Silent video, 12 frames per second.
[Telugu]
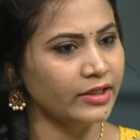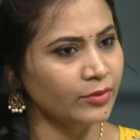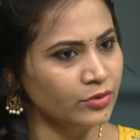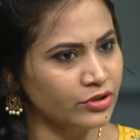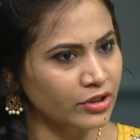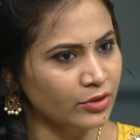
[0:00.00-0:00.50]

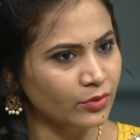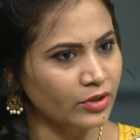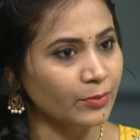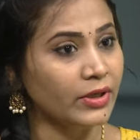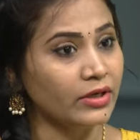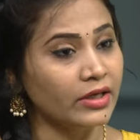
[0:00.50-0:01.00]
కేంద్రం నుంచి
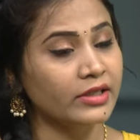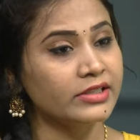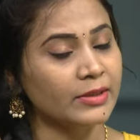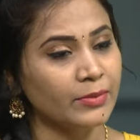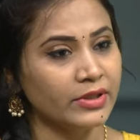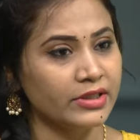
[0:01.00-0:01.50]
కూడా
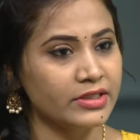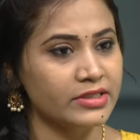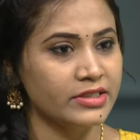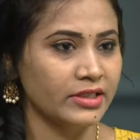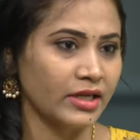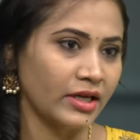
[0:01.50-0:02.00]
పనులకు
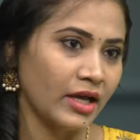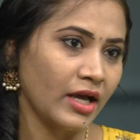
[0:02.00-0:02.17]
సంబంధించిన